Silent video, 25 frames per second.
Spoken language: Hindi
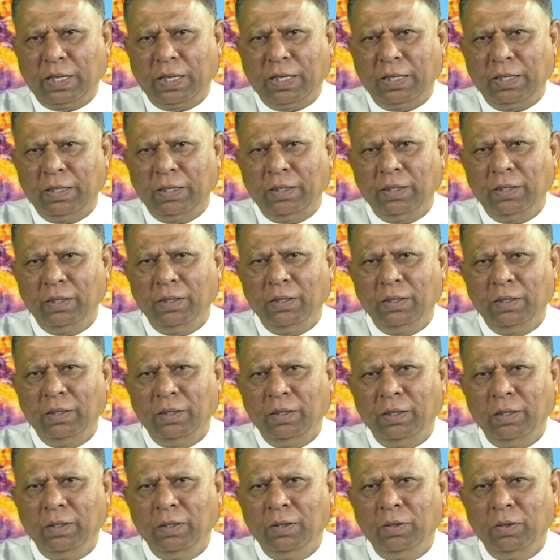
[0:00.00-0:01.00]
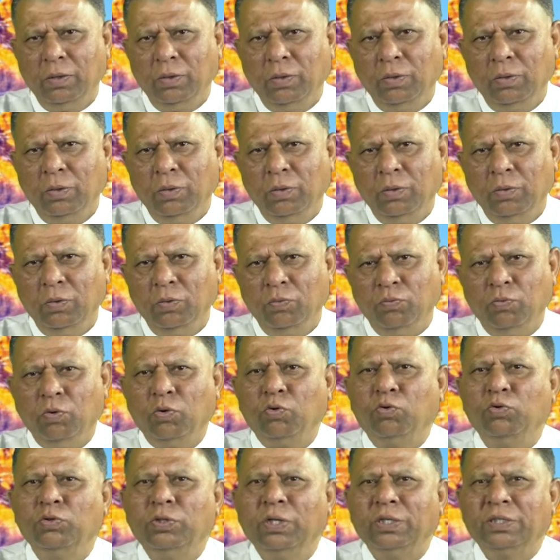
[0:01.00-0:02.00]
है वो
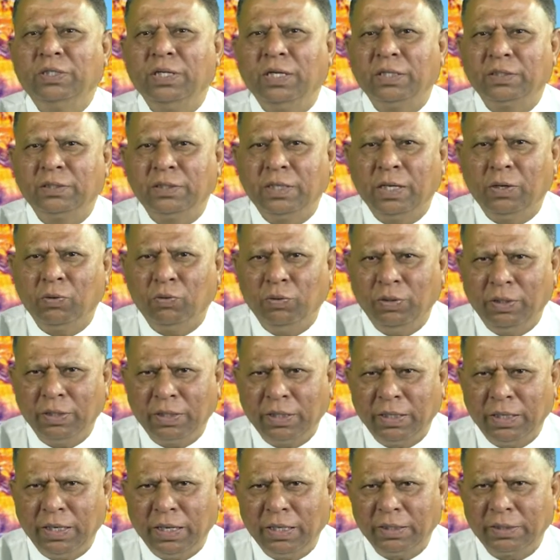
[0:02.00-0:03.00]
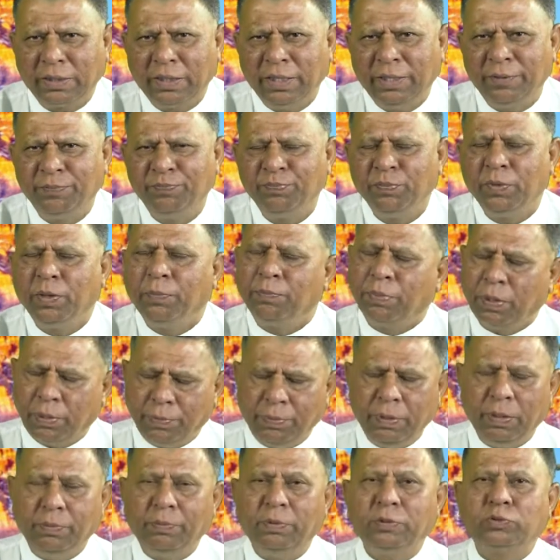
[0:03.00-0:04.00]
कुदरती रचना होने के नाते फिर
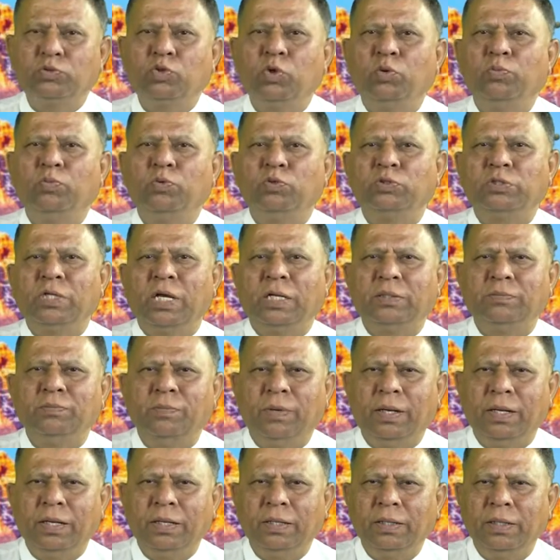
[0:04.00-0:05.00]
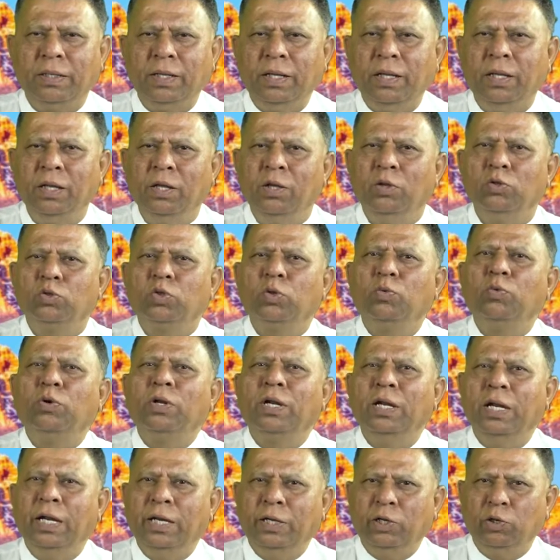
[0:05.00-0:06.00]
भी हम इसको पुरुषार्थ मानेंगे तो वो
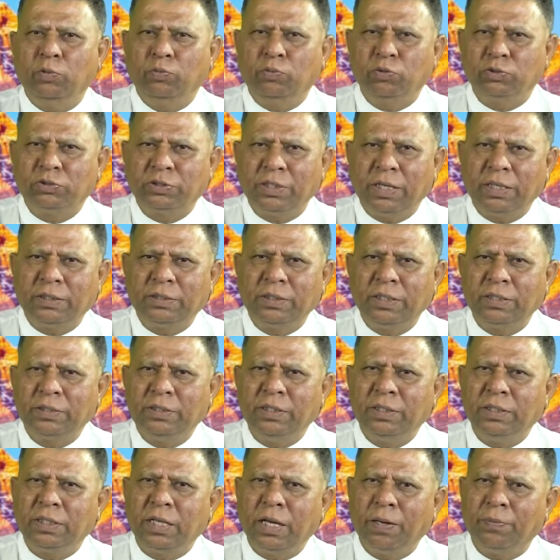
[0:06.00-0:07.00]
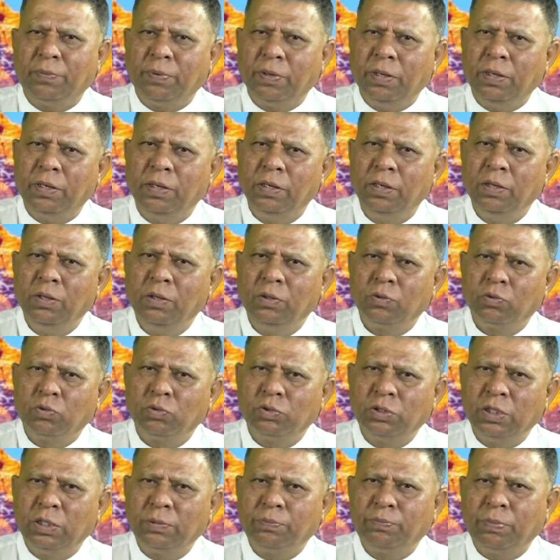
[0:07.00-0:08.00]
रिलेटिव पुरुषार्थ है जिनका फल
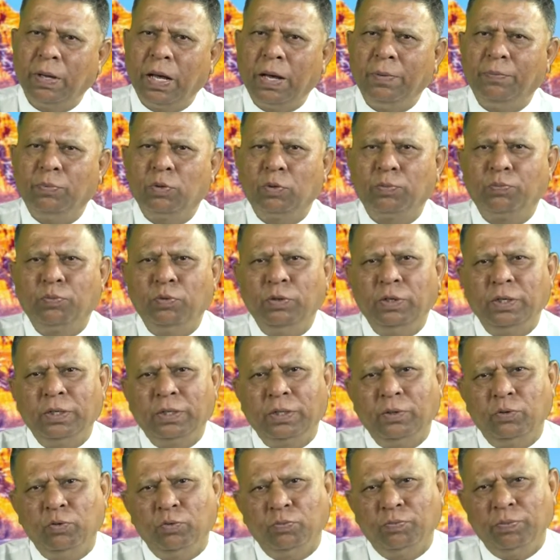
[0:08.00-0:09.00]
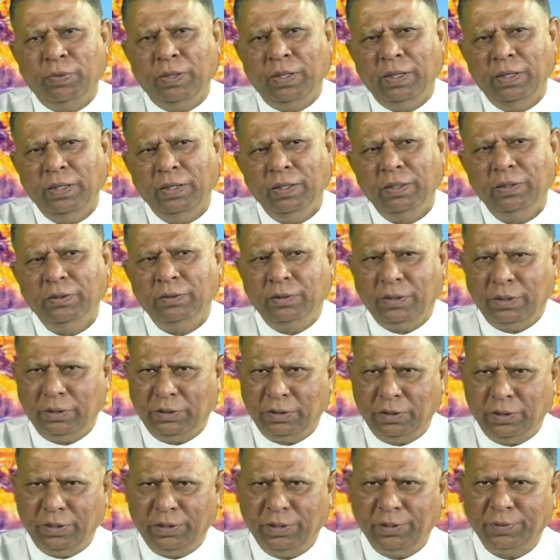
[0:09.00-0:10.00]
कुदरत पाप और पुण्य के रूप में
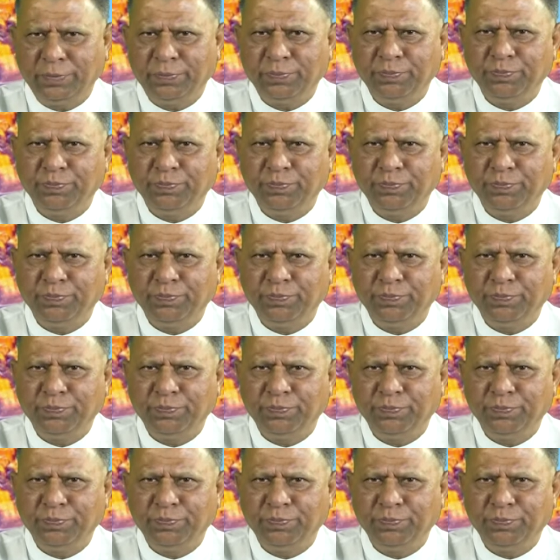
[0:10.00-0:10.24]
देती है